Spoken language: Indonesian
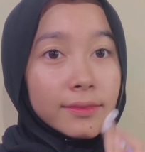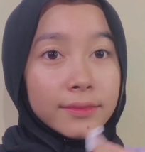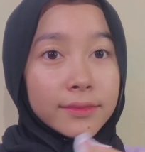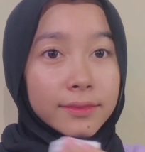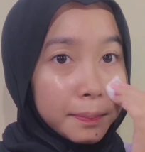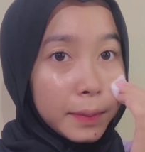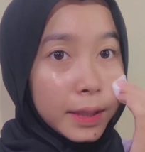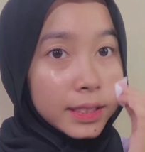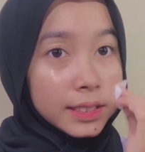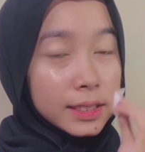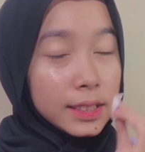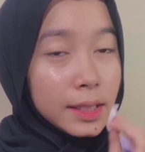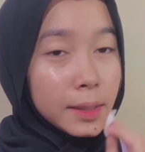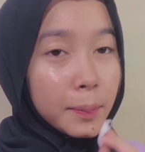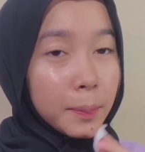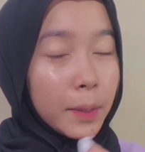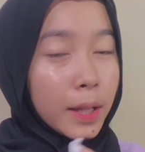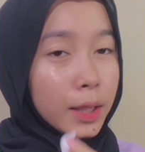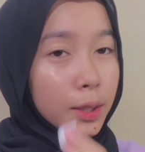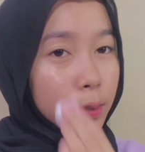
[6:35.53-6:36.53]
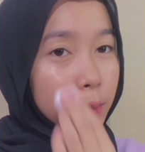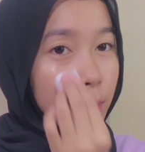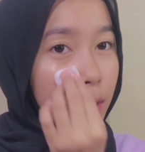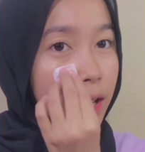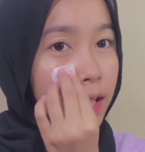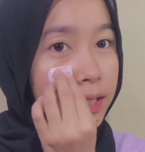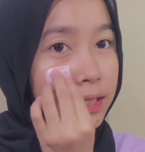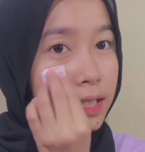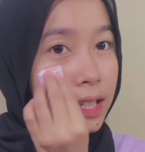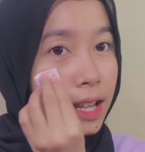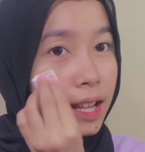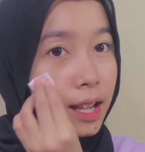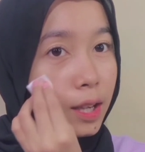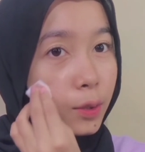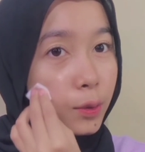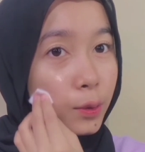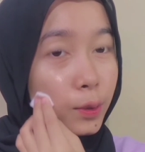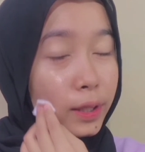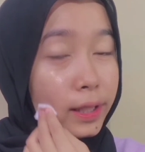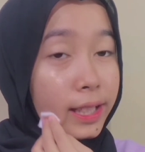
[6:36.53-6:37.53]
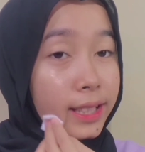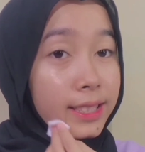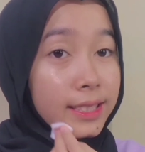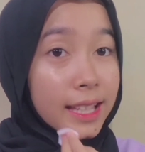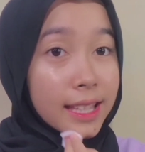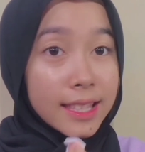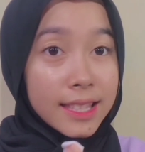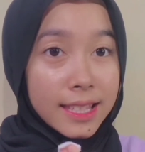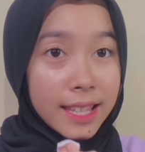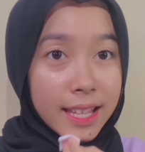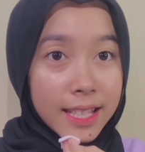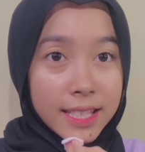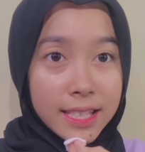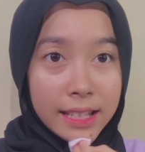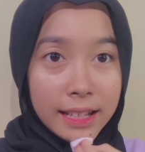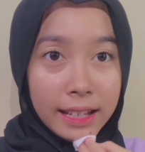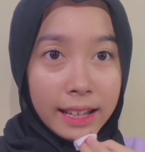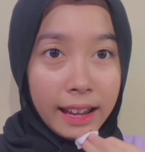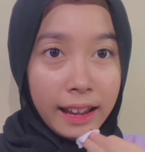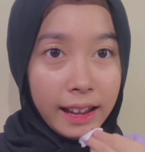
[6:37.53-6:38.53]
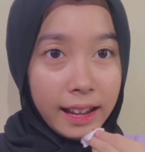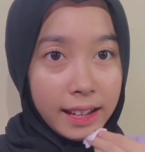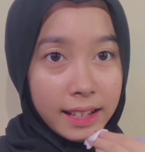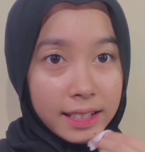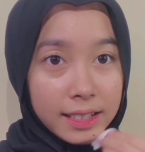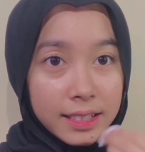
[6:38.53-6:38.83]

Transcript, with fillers: pas di apply tuh ada cooling sensationnya